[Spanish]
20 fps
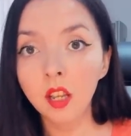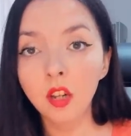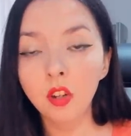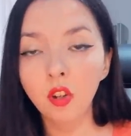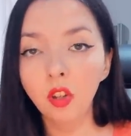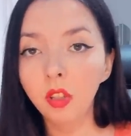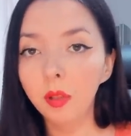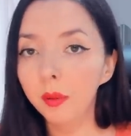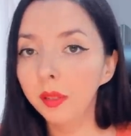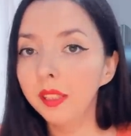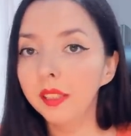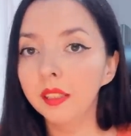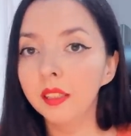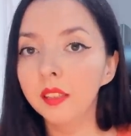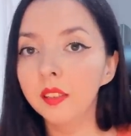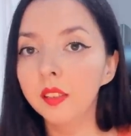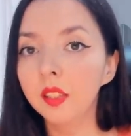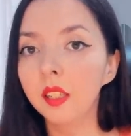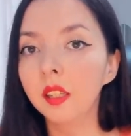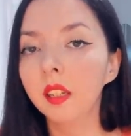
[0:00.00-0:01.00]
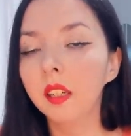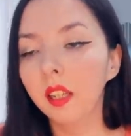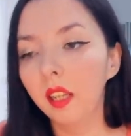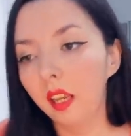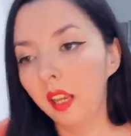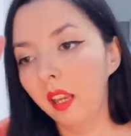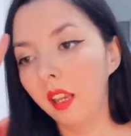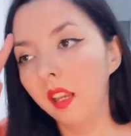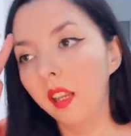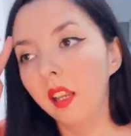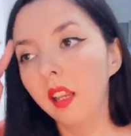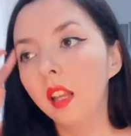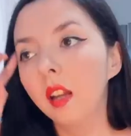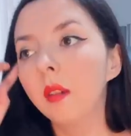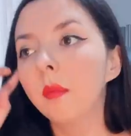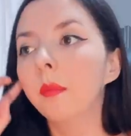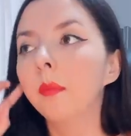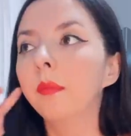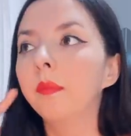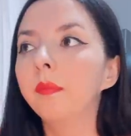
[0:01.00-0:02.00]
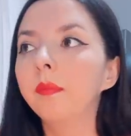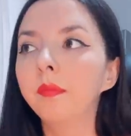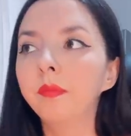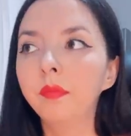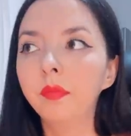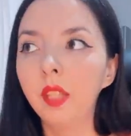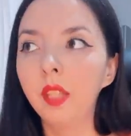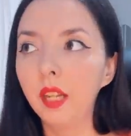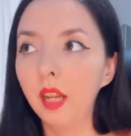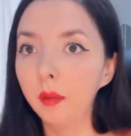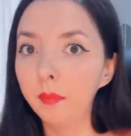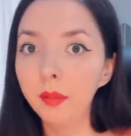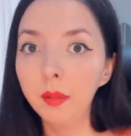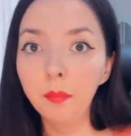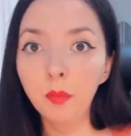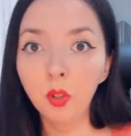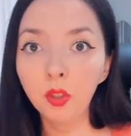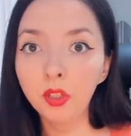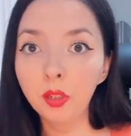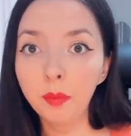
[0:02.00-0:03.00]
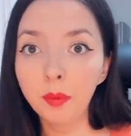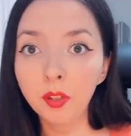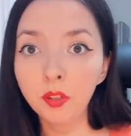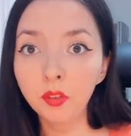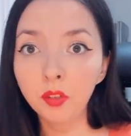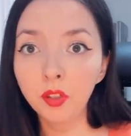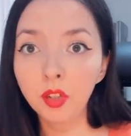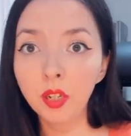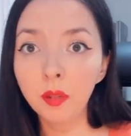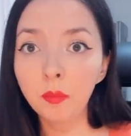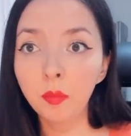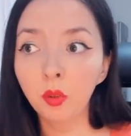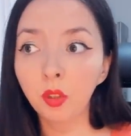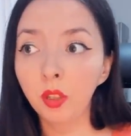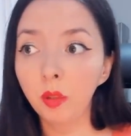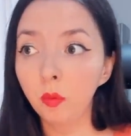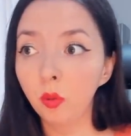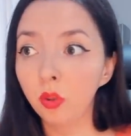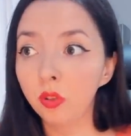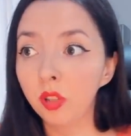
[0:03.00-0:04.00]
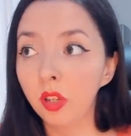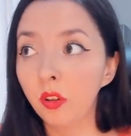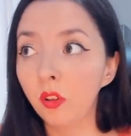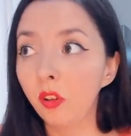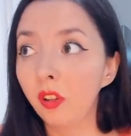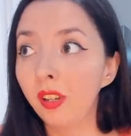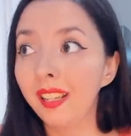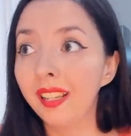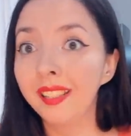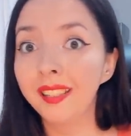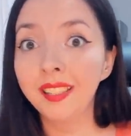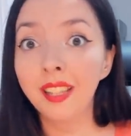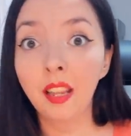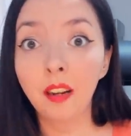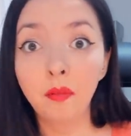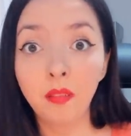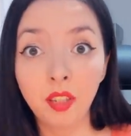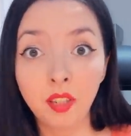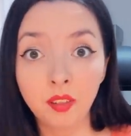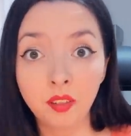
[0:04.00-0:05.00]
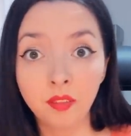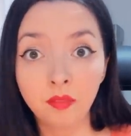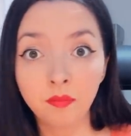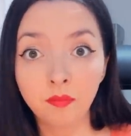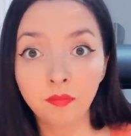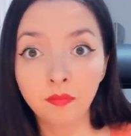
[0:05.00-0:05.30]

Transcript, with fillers: No te van a decir que te cambian por otra persona porque vos ya no les servís,